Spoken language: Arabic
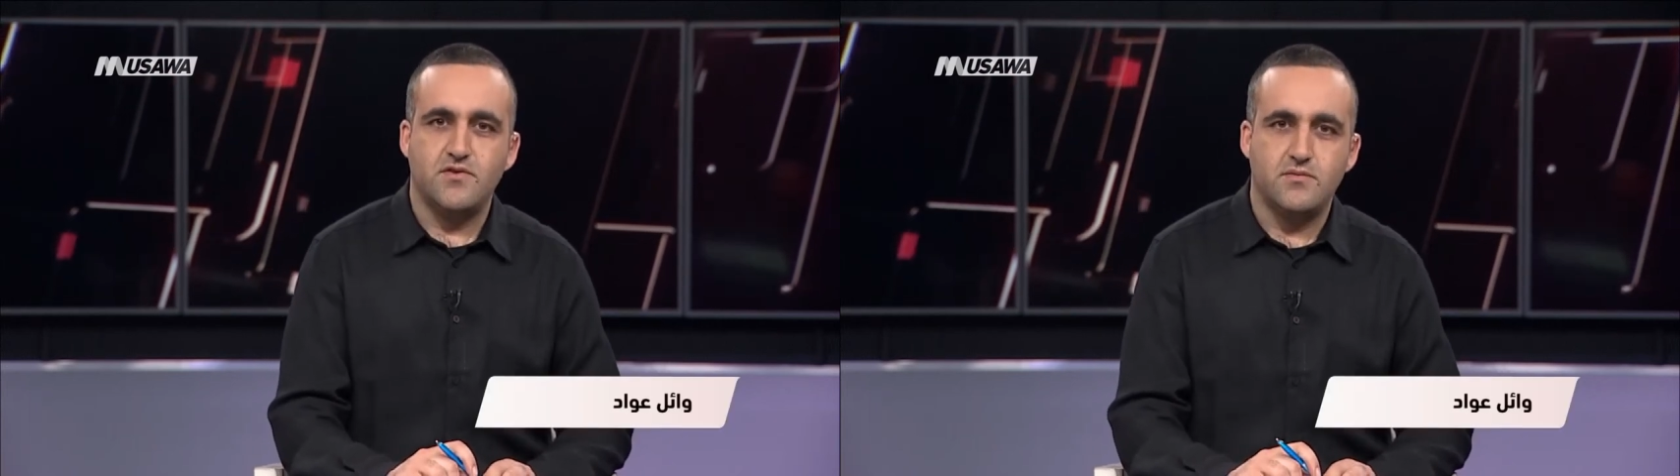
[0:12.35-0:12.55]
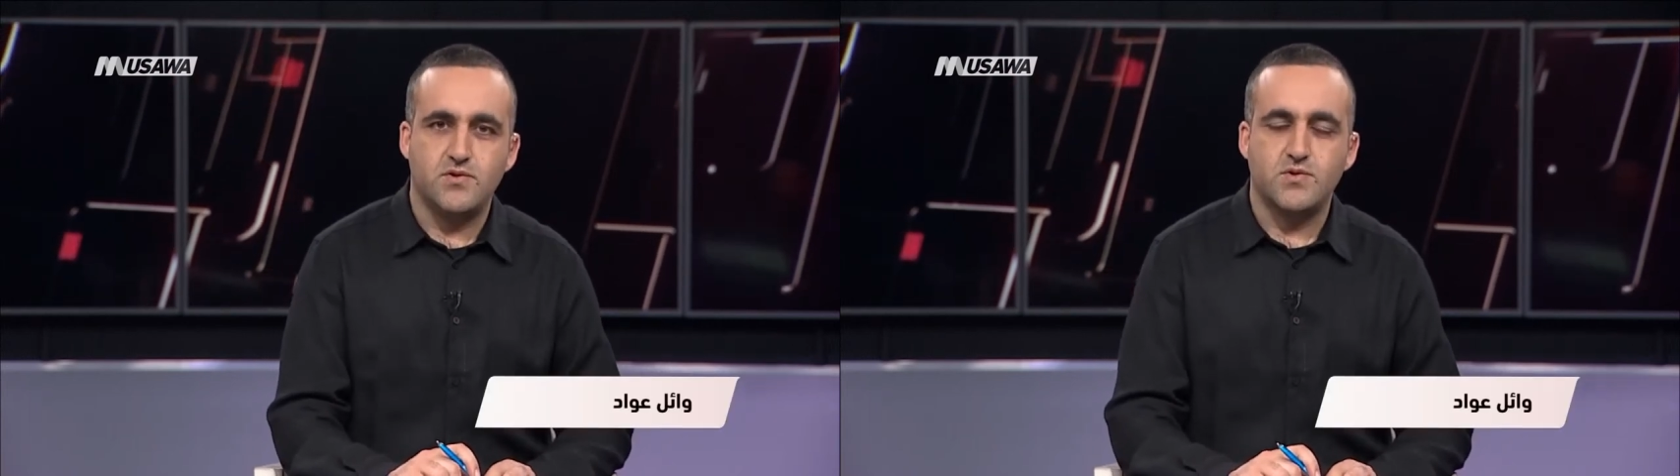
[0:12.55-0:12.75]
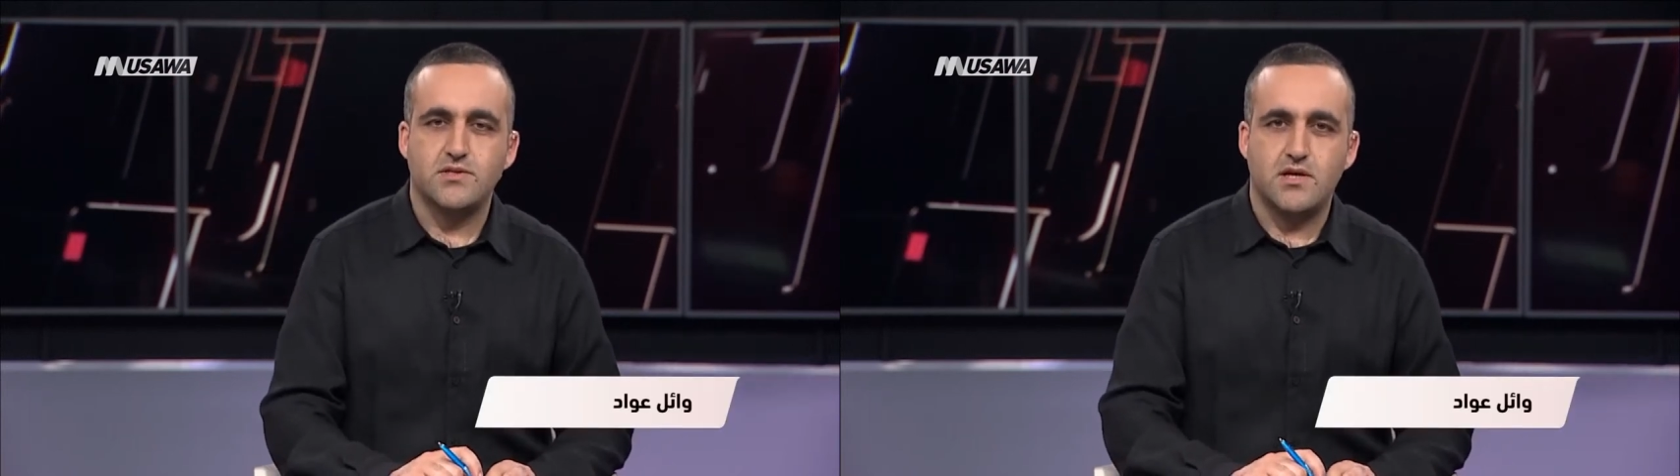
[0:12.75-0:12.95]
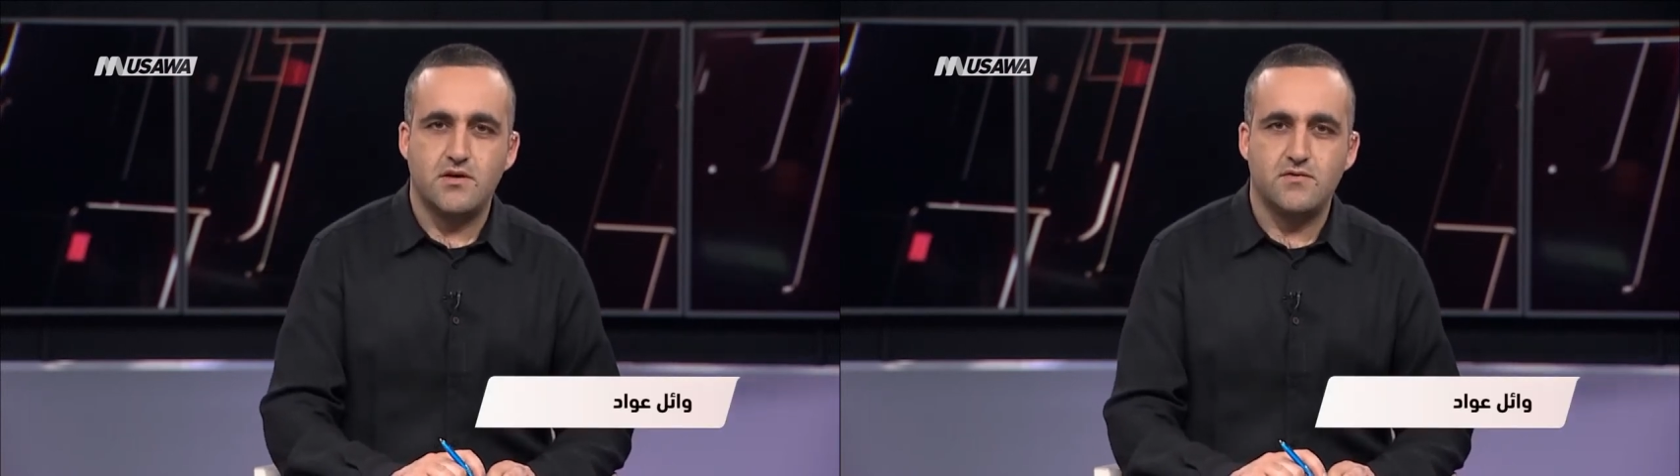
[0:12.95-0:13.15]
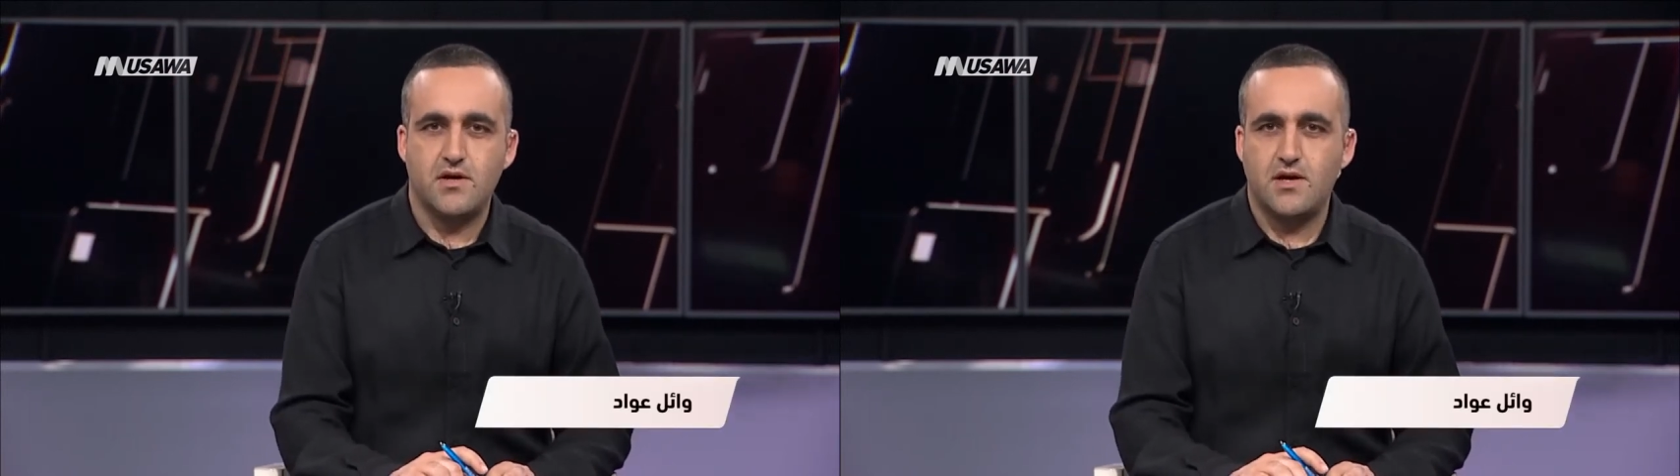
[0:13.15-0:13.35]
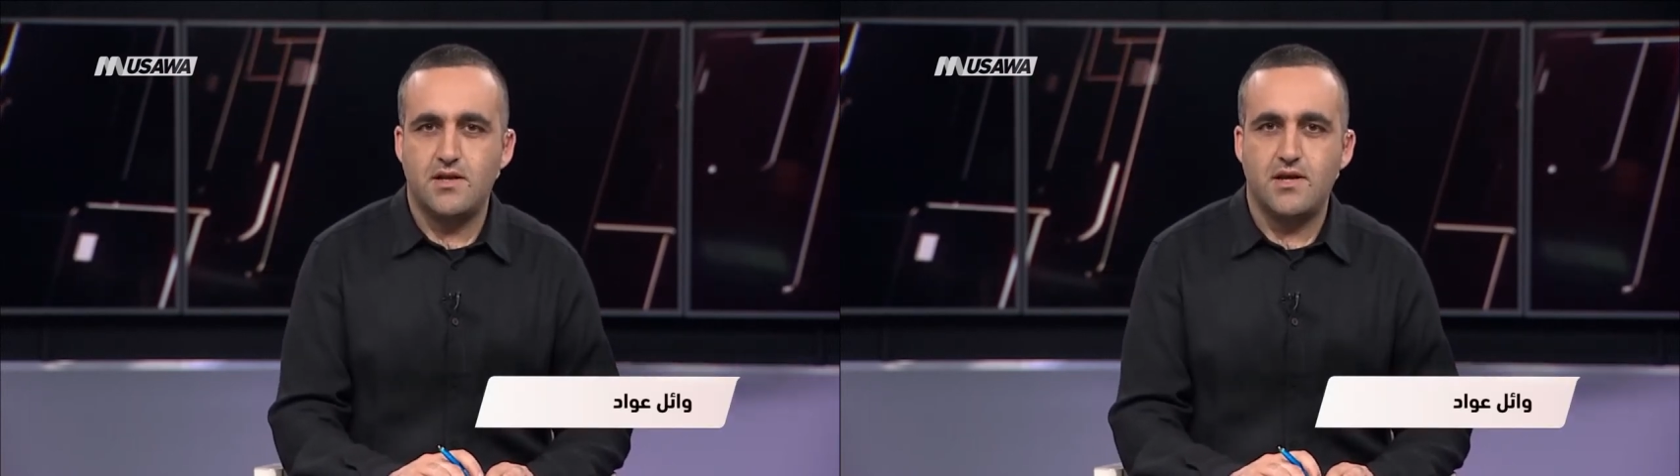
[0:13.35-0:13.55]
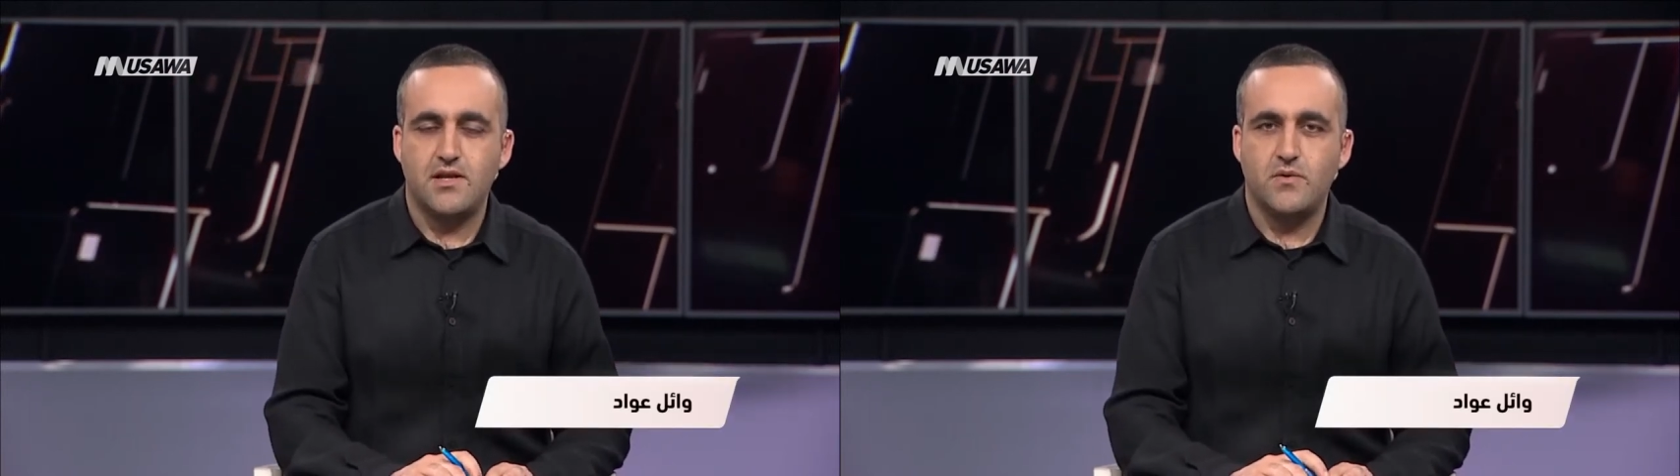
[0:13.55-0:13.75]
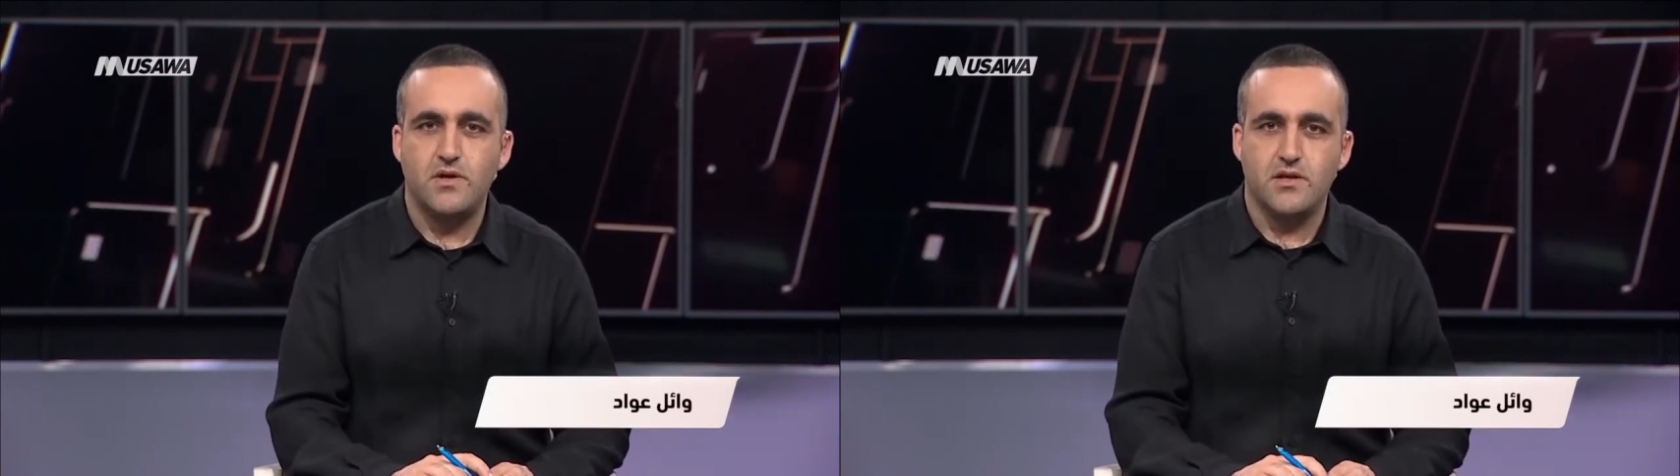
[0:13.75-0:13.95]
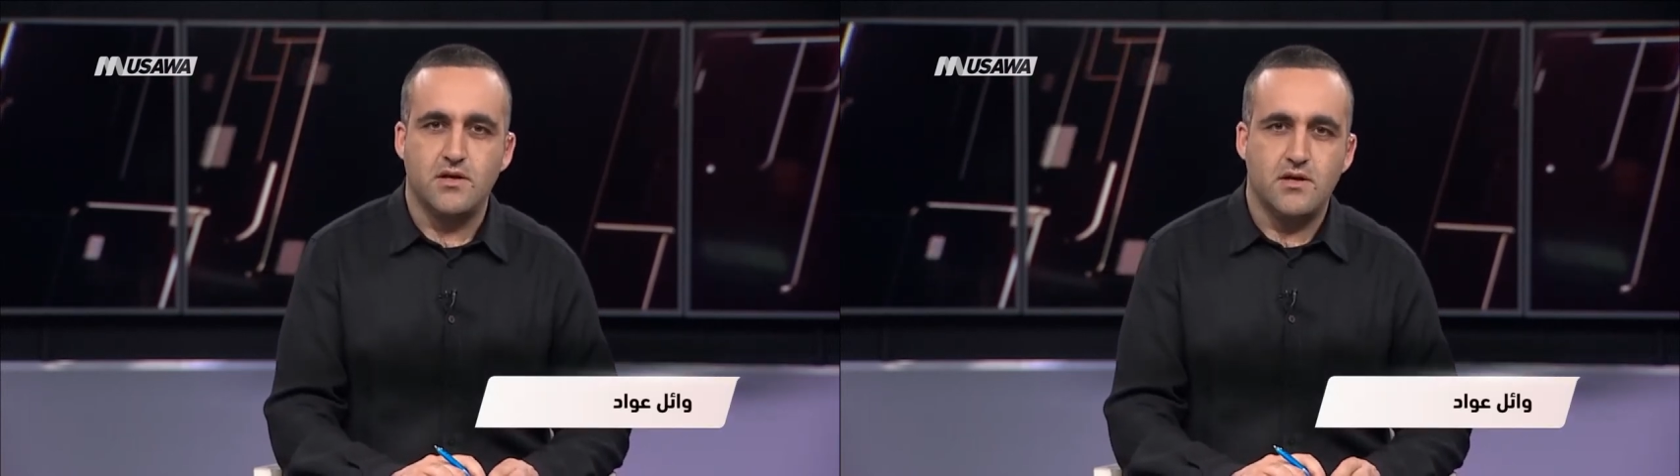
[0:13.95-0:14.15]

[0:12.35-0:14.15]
في مترو الصحافة على العناوين